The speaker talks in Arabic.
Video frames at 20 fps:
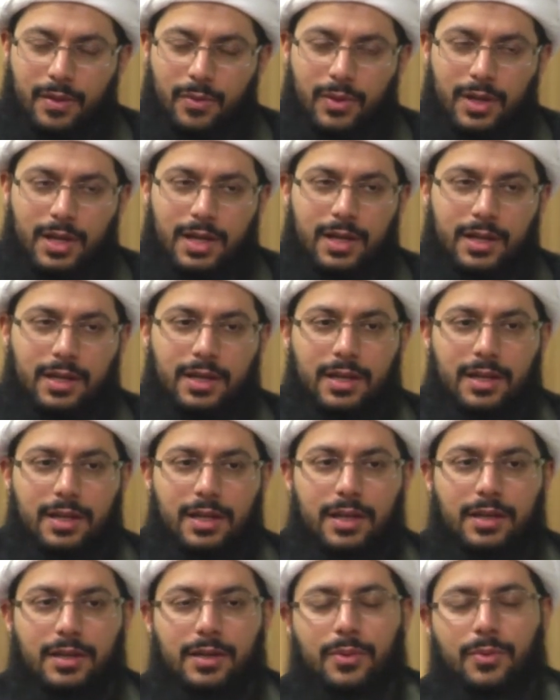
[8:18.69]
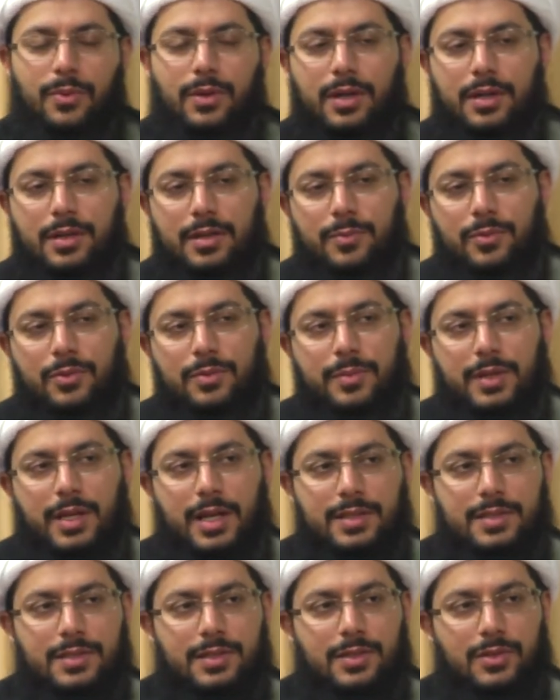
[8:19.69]
ولا أقل أنه قريب من
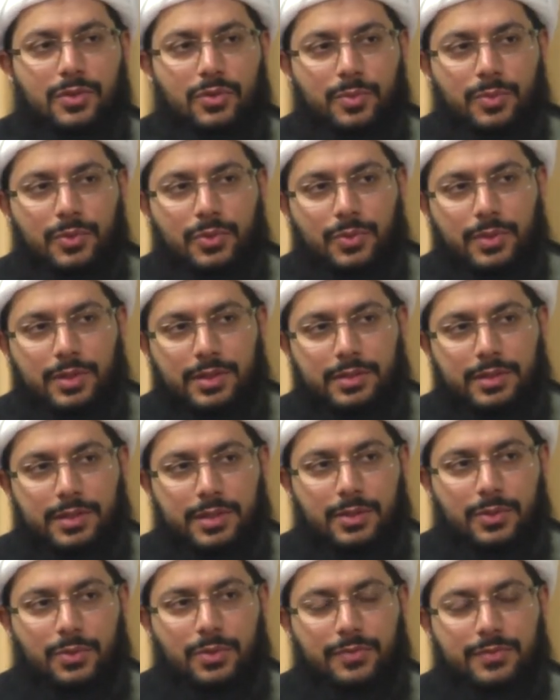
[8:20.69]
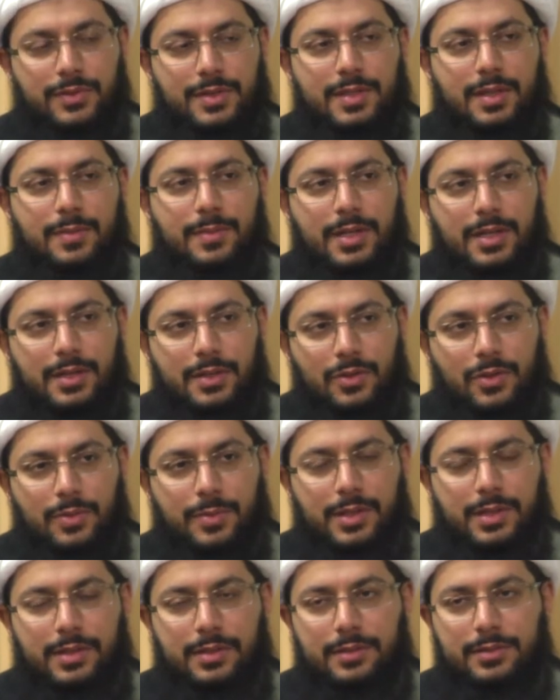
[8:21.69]
عصر النبوة يعني هو في زمان
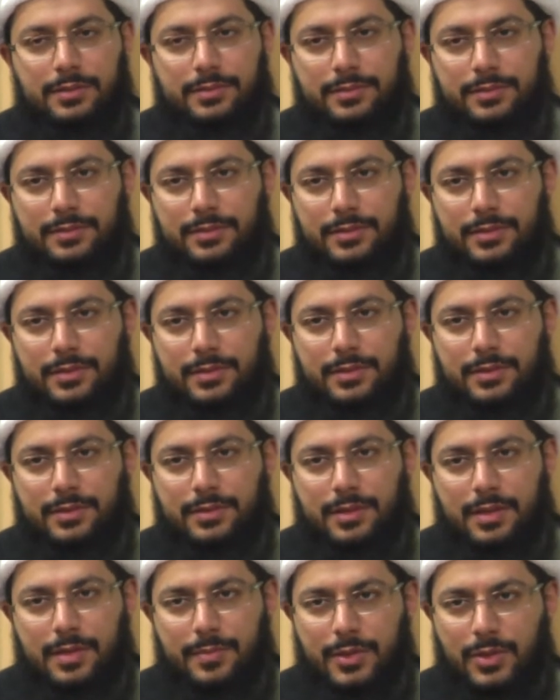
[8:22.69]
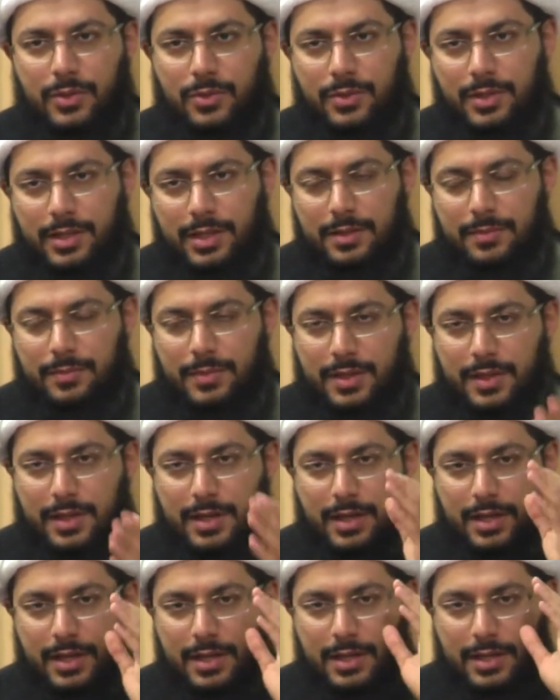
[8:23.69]
عمر لم يكن قد
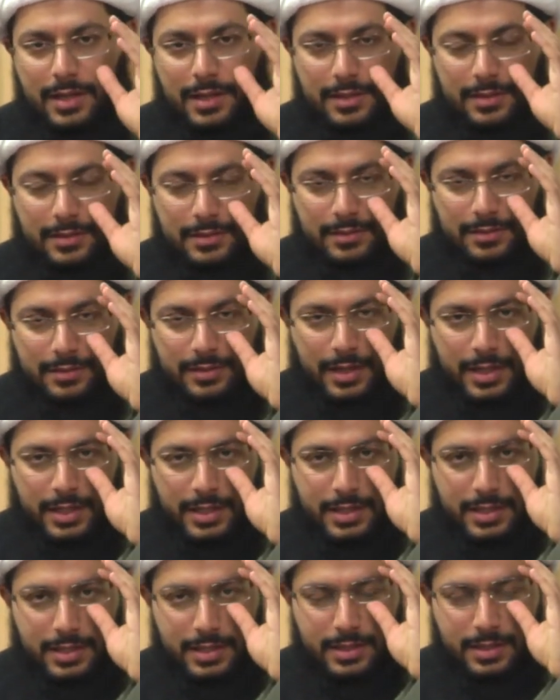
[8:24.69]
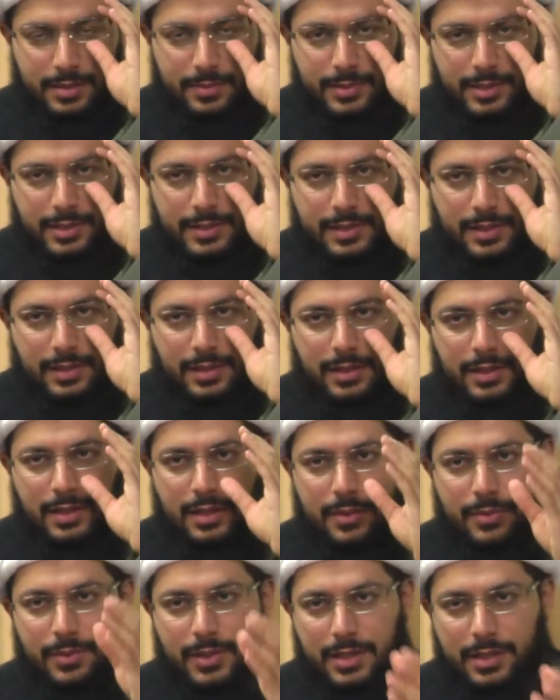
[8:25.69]
مضى على رحيل النبي صلى
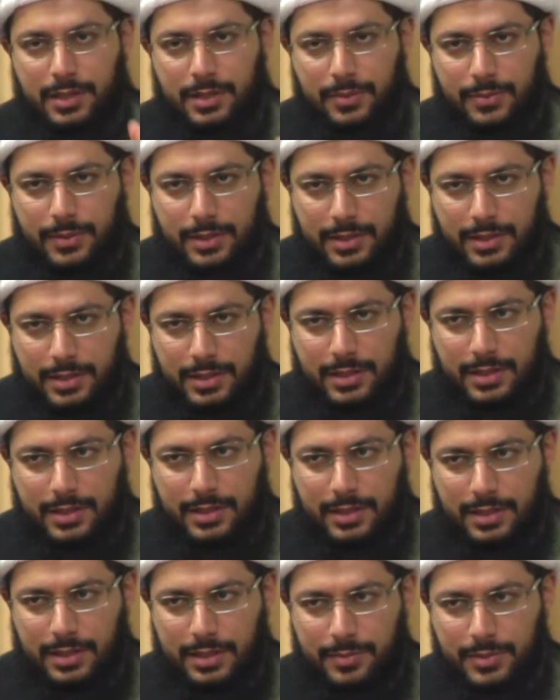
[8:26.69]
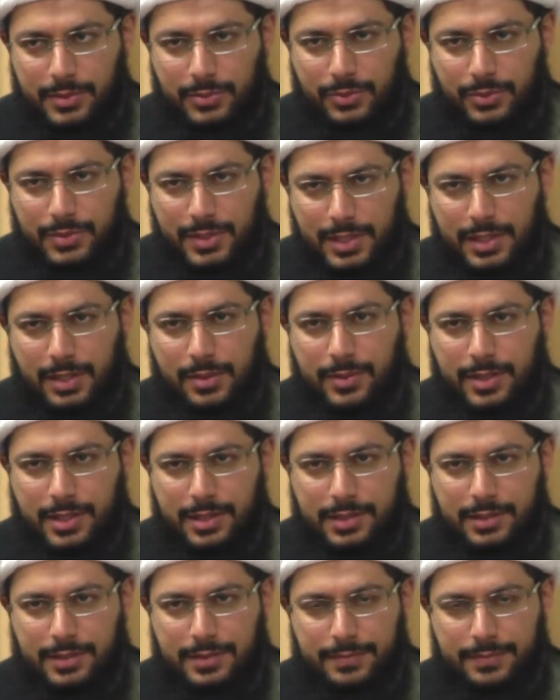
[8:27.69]
الله عليه واله الا بضع سنوات